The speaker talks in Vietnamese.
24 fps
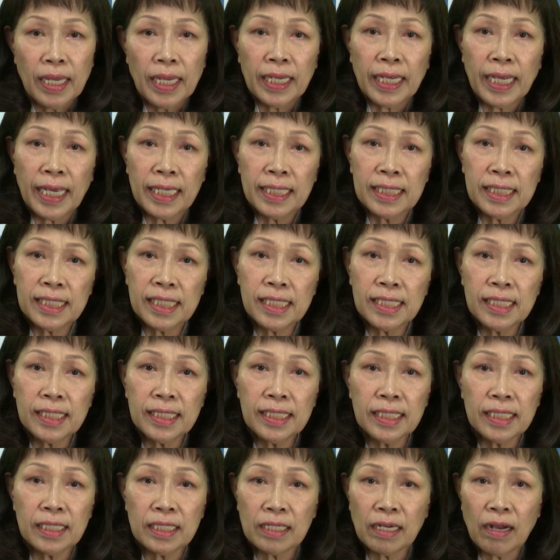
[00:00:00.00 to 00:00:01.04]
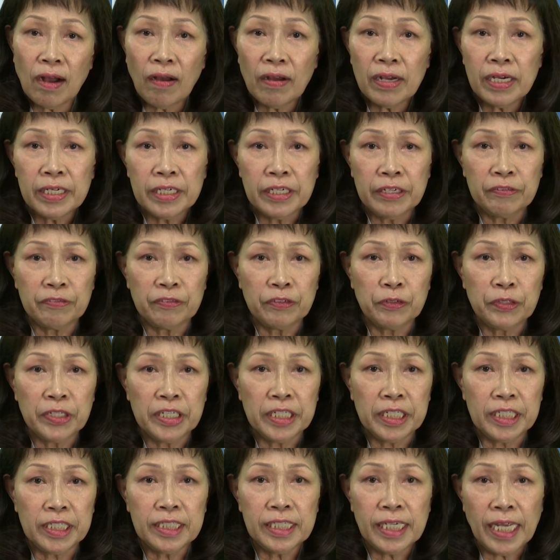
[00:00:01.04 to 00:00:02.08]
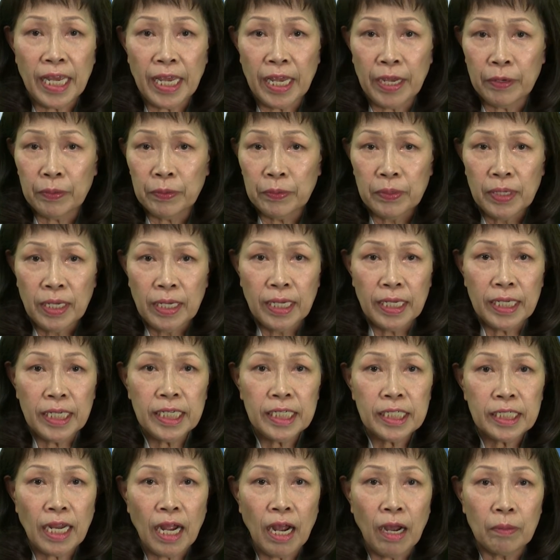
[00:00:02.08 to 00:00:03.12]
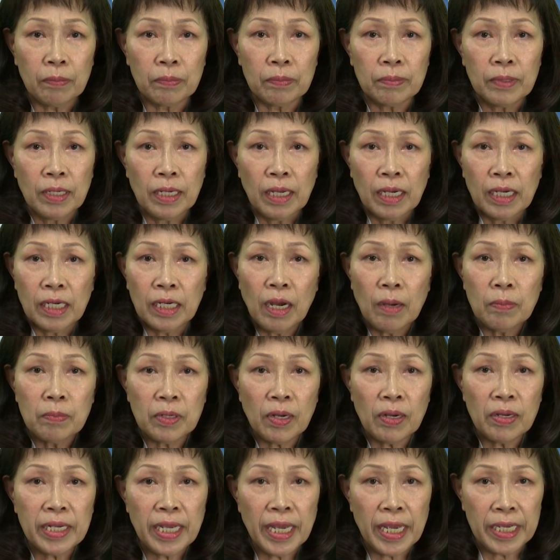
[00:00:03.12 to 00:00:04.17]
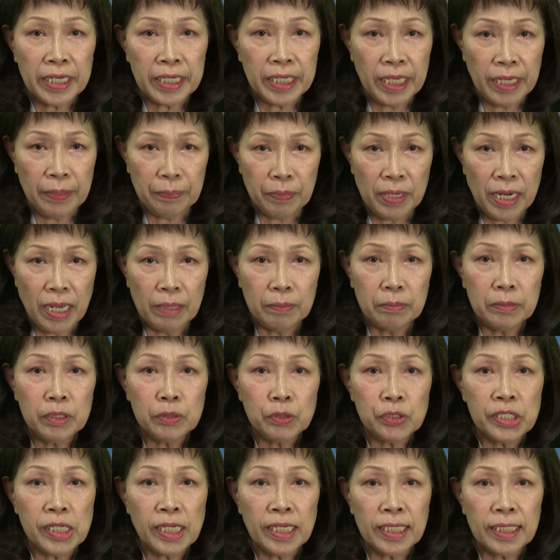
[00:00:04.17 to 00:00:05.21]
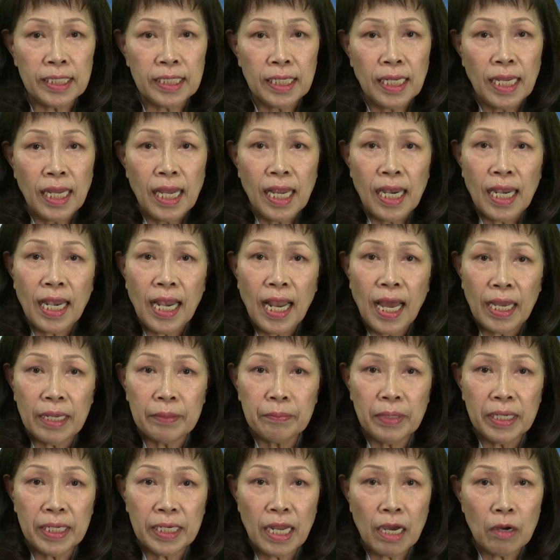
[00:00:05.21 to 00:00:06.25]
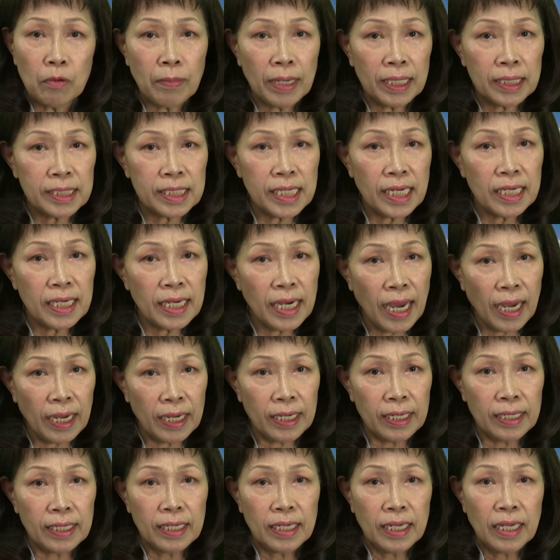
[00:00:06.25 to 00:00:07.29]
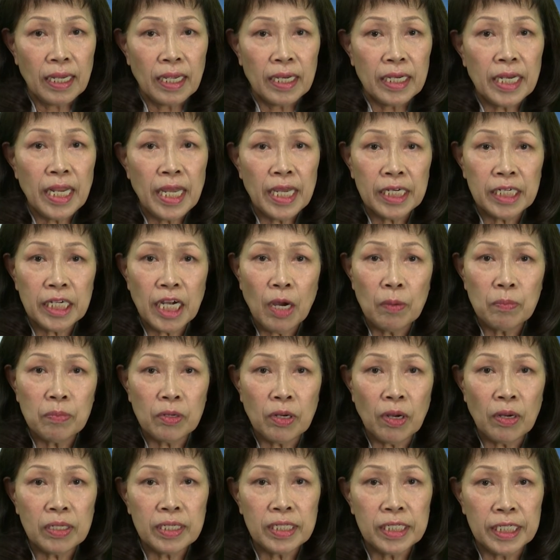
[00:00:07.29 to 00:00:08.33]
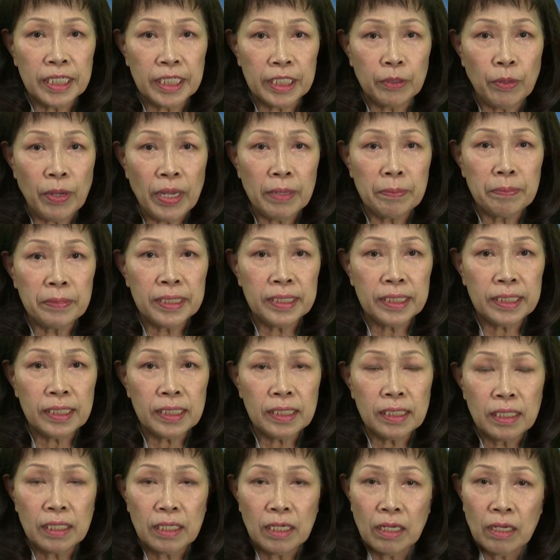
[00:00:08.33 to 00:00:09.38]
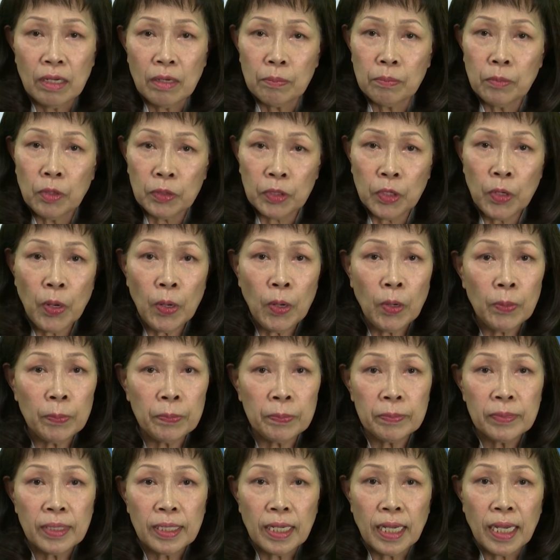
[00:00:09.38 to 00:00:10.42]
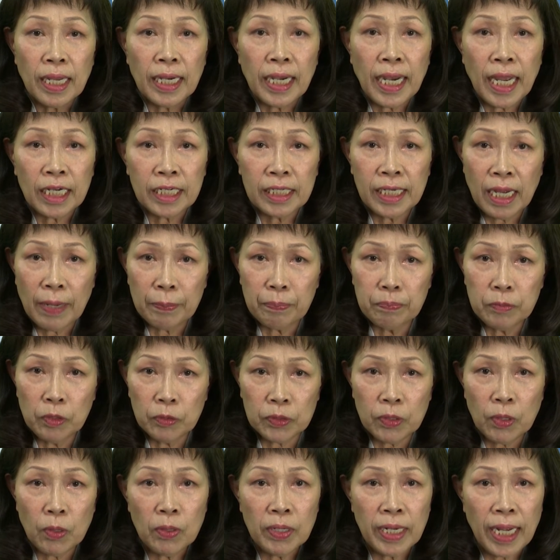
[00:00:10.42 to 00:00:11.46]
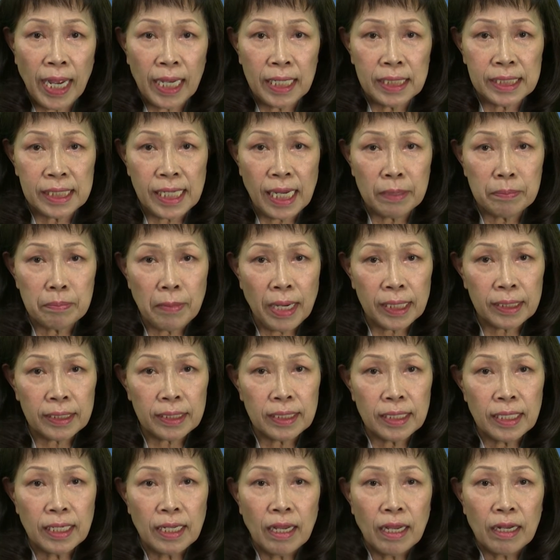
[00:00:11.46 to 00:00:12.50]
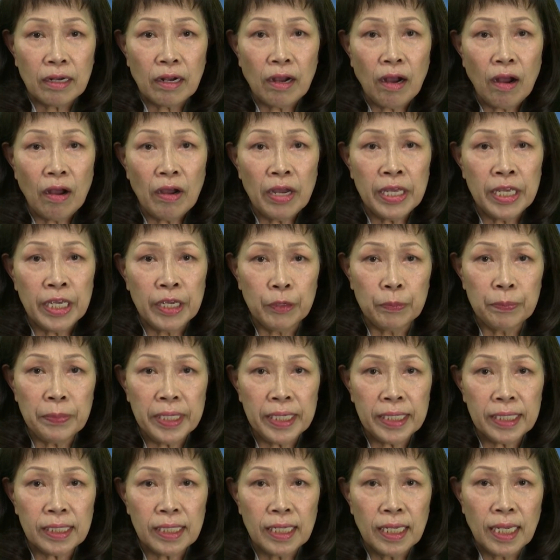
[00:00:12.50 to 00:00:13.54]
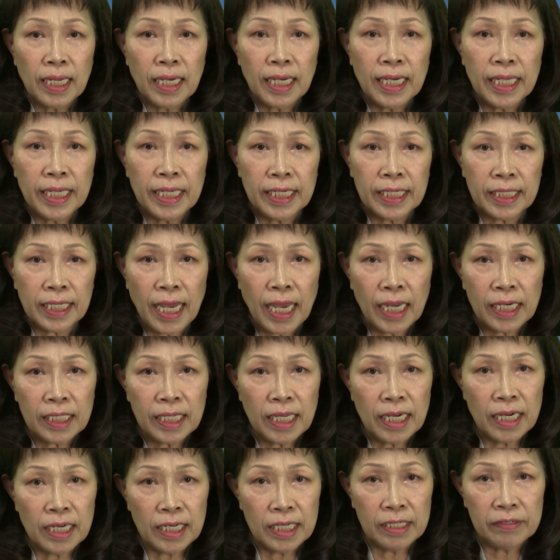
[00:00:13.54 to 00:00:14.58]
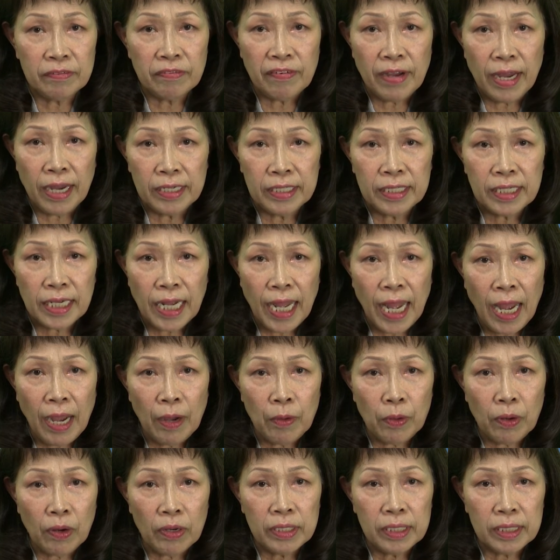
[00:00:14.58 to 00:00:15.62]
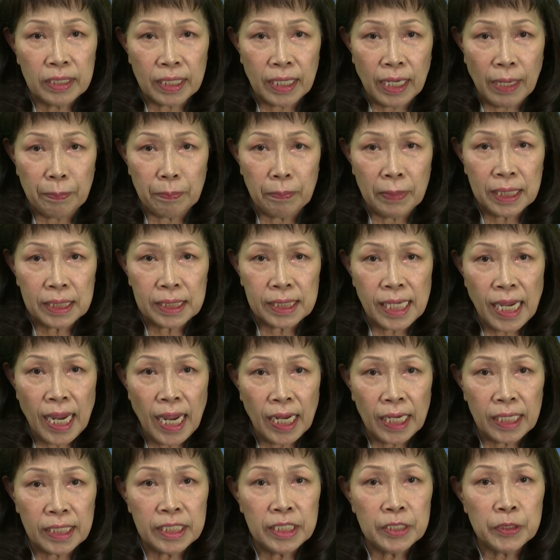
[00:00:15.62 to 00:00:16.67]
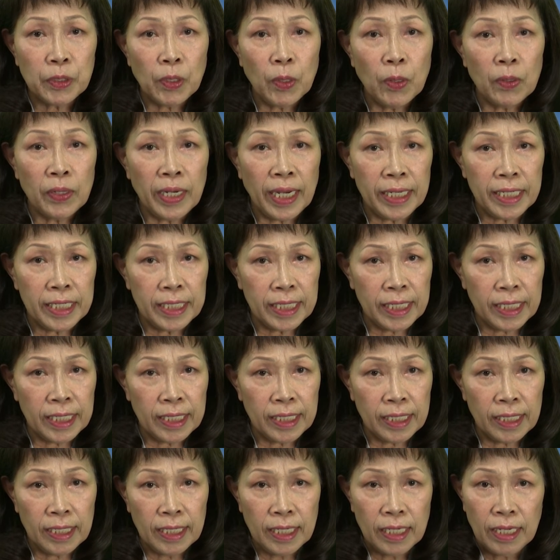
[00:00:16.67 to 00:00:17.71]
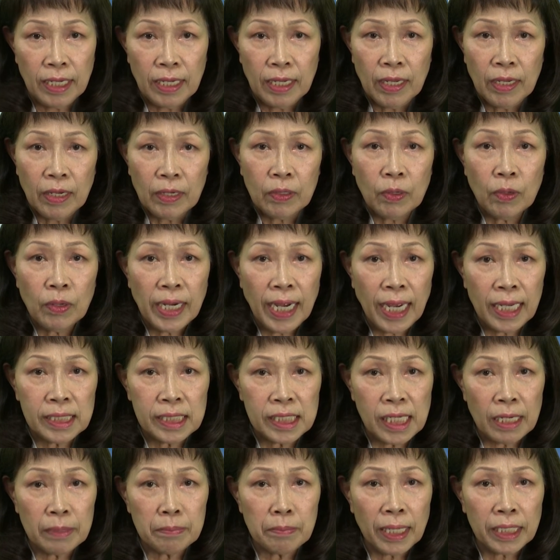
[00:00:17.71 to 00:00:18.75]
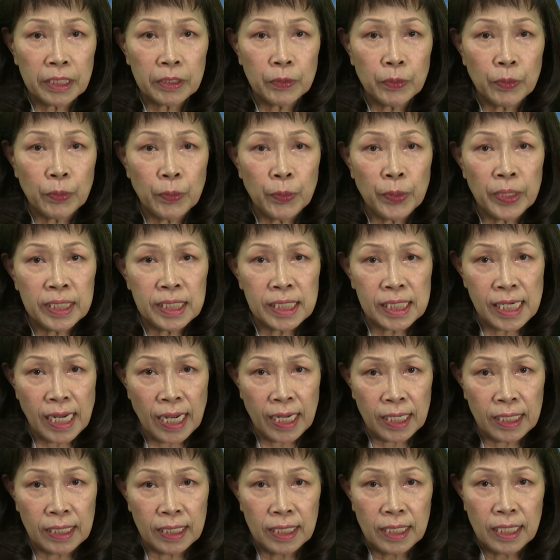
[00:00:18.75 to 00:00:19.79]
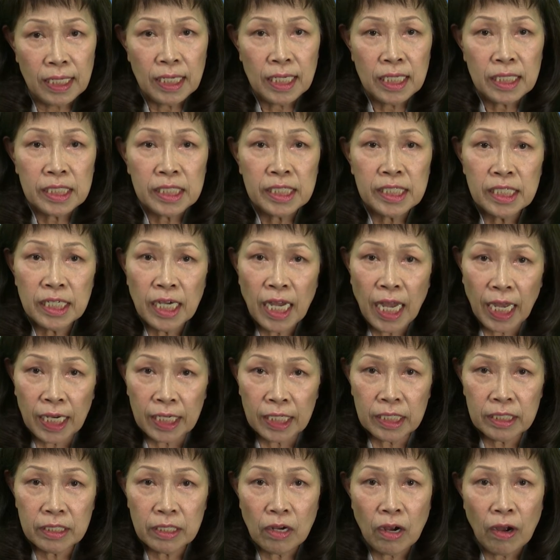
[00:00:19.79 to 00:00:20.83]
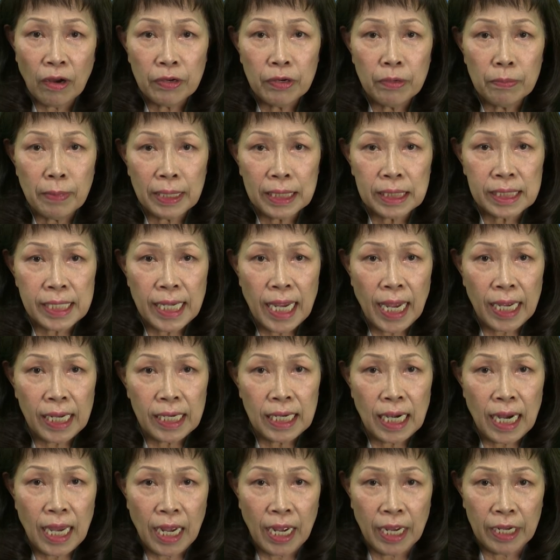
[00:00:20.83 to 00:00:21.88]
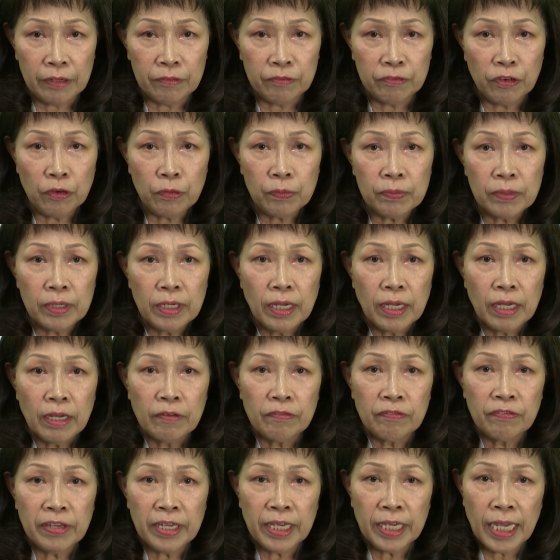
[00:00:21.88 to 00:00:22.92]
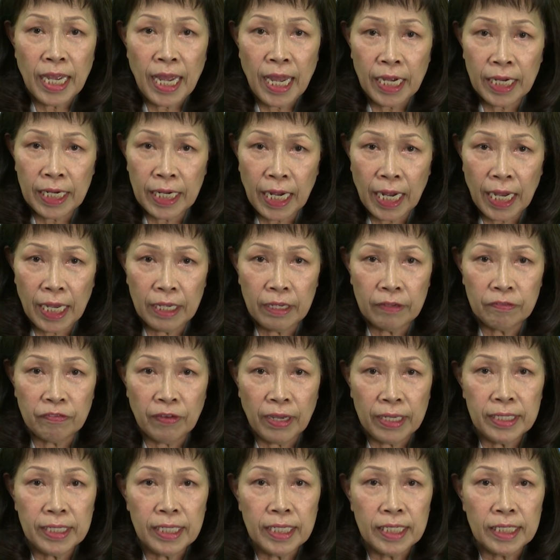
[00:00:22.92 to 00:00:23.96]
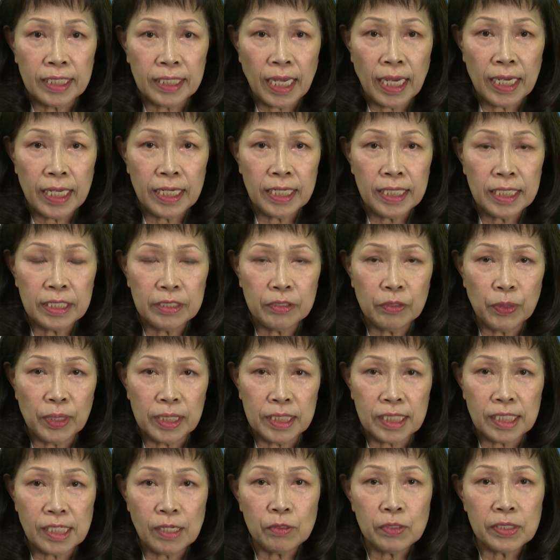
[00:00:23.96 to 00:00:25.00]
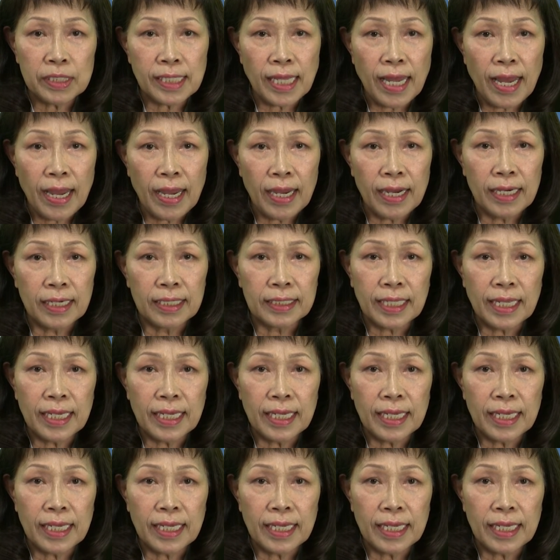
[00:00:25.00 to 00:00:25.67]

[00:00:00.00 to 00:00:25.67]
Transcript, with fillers: Ngày xưa có người phụ nữ nghèo, ít học, không có nghề nghiệp để mưu sinh, lại bị đau mắt rất nặng nên không có người thuê mướn. Một hôm, nàng gặp một cô gái sáng mắt, có hiểu biết, liền than thở và ước ao có được cặp mắt sáng như cô gái kia. Cô gái sáng mắt khuyên rằng chưa hẳn có đôi mắt sáng là hạnh phúc, vì hàng ngày phải nhìn thấy những chuyện xấu xa ở